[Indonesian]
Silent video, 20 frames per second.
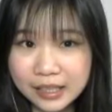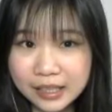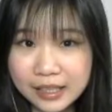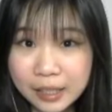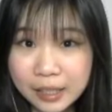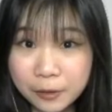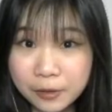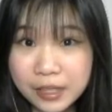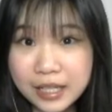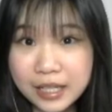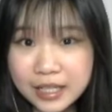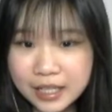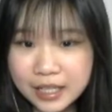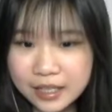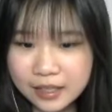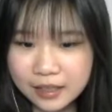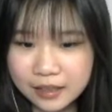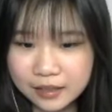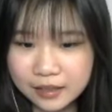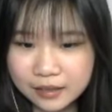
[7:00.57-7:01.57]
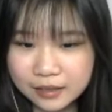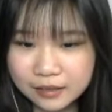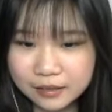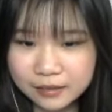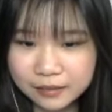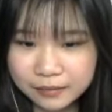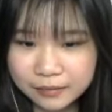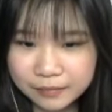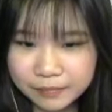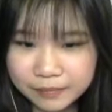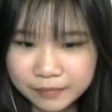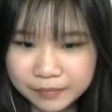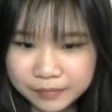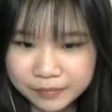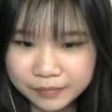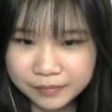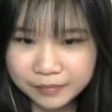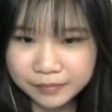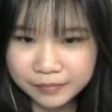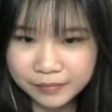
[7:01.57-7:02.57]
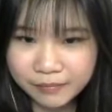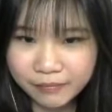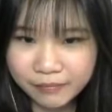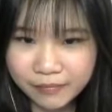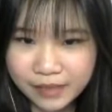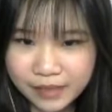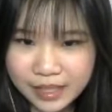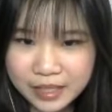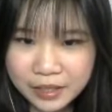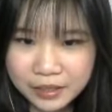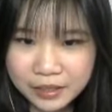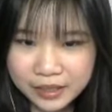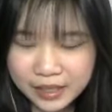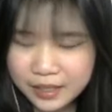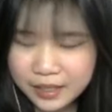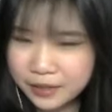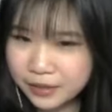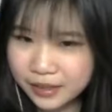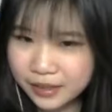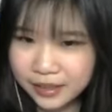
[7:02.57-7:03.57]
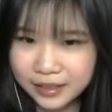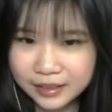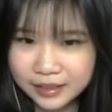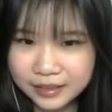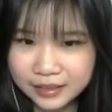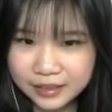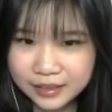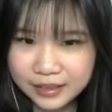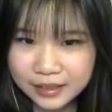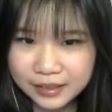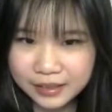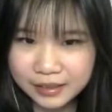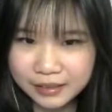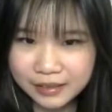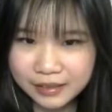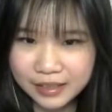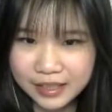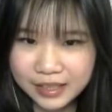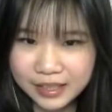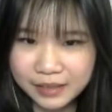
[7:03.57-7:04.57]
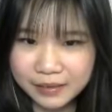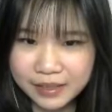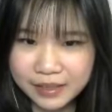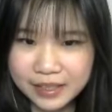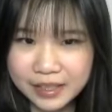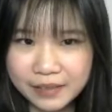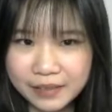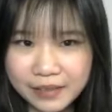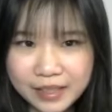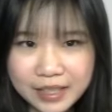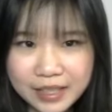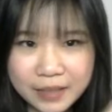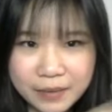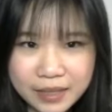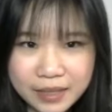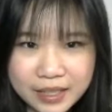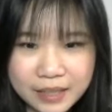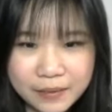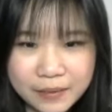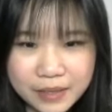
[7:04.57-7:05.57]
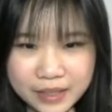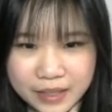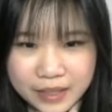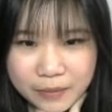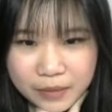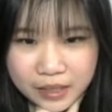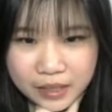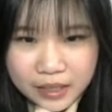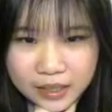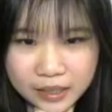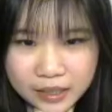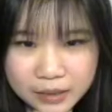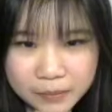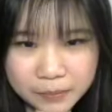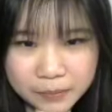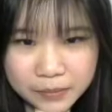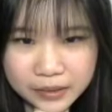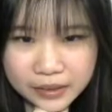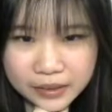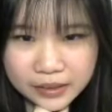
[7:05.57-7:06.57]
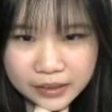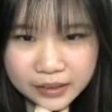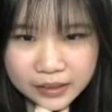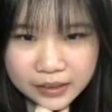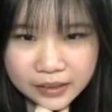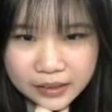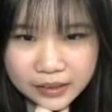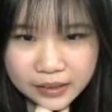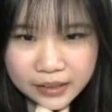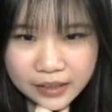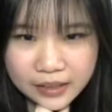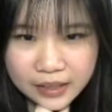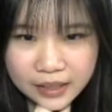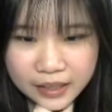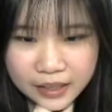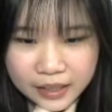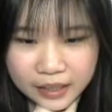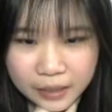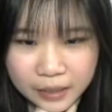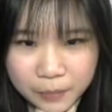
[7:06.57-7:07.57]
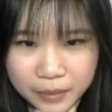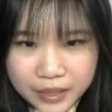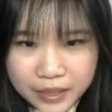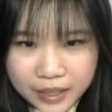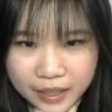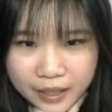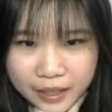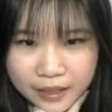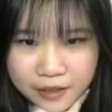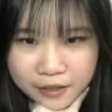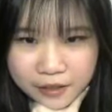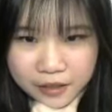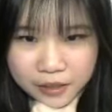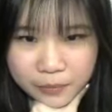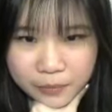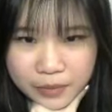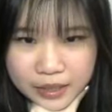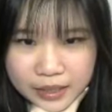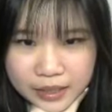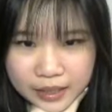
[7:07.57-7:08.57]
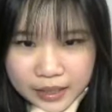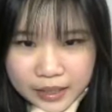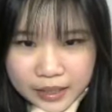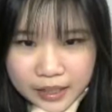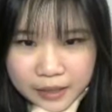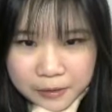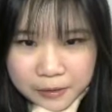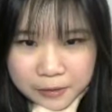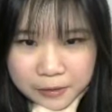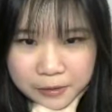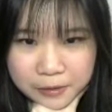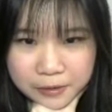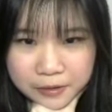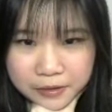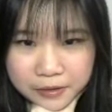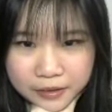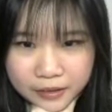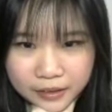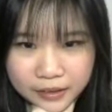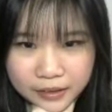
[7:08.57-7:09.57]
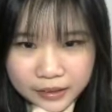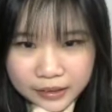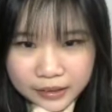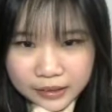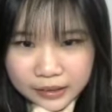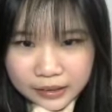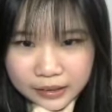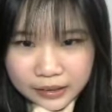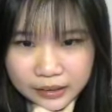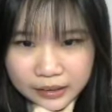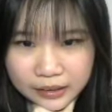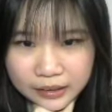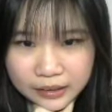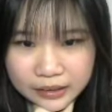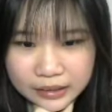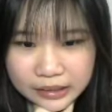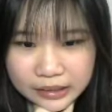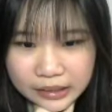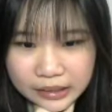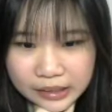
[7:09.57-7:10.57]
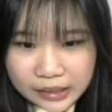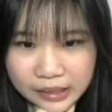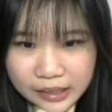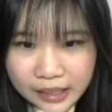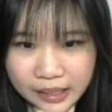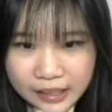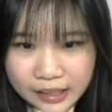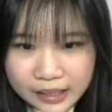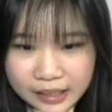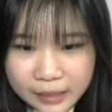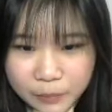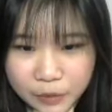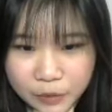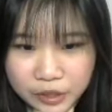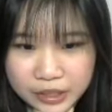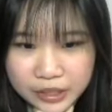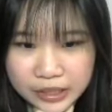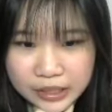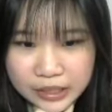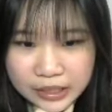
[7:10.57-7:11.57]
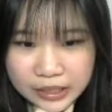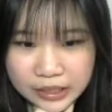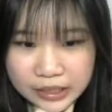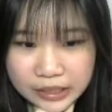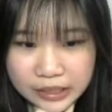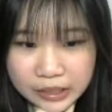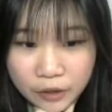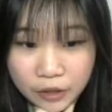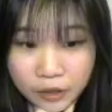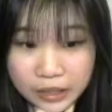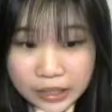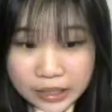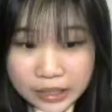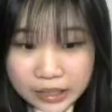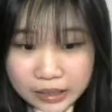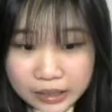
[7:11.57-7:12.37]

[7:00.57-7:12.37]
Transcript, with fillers: Garuda Chess ya. It's okay, it's okay masih masih masih bisa masih bisa dapet kita percaya aja kalau misalkan aku lagi mode hoki